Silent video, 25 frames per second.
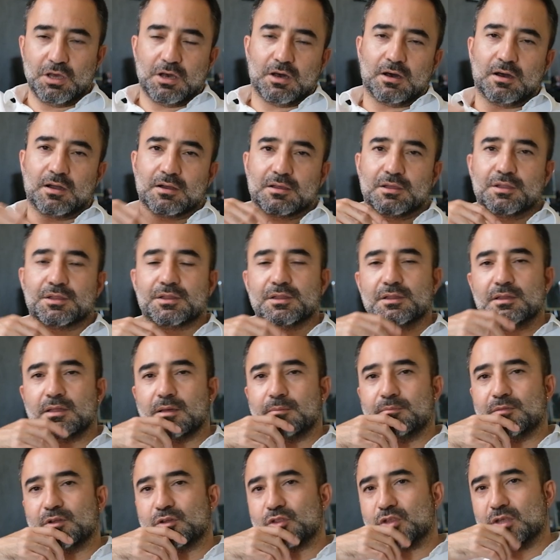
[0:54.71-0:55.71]

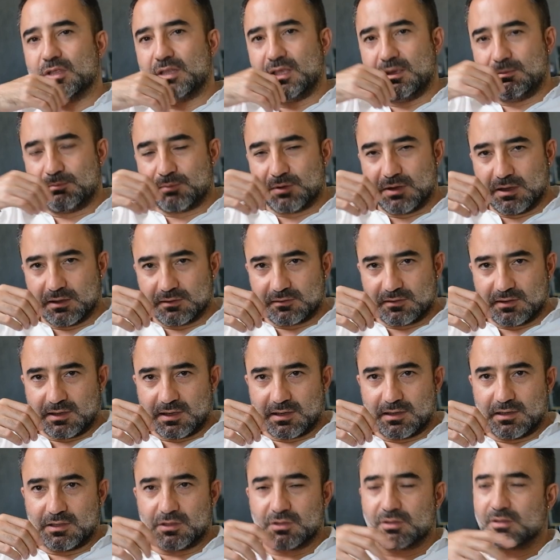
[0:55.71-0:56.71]
Arkasından bir çene implantı
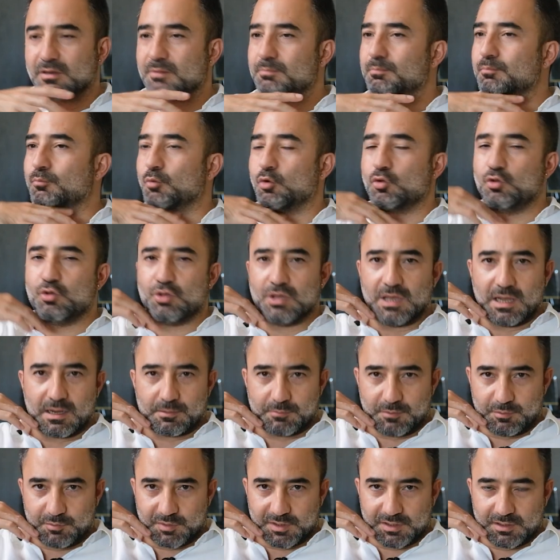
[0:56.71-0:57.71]
yerleştirip boyun
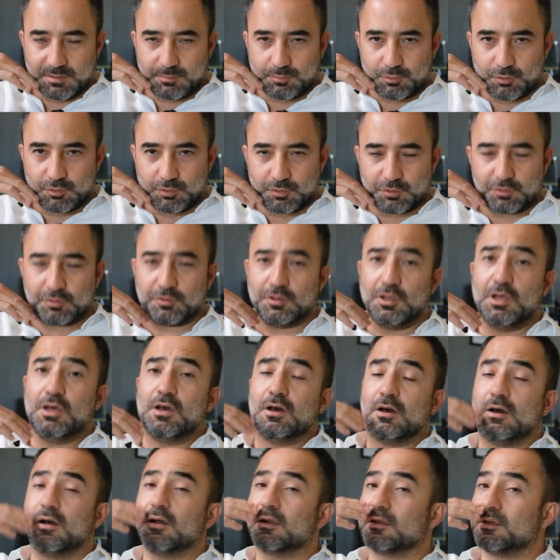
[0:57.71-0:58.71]
germemizi yapıyoruz.
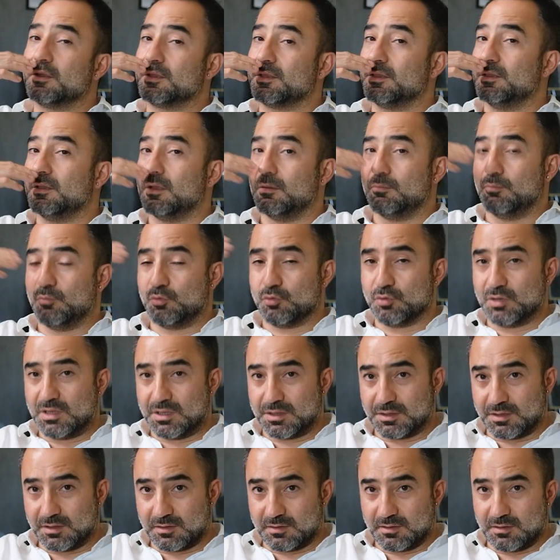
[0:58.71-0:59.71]
Arkasından burun
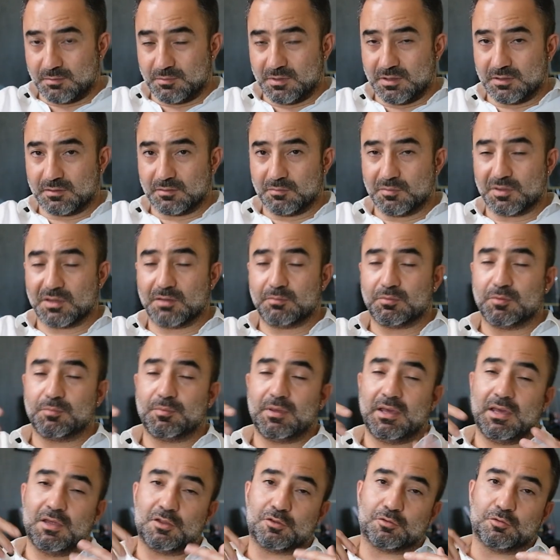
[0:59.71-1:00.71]
estetiği ameliyatımızı yapıp
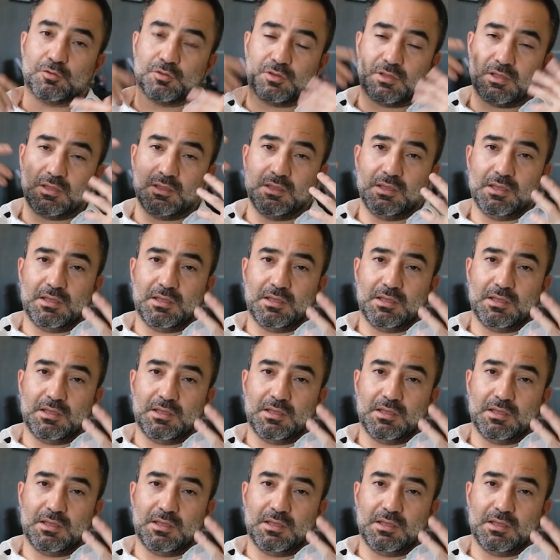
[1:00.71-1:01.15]
en sonunda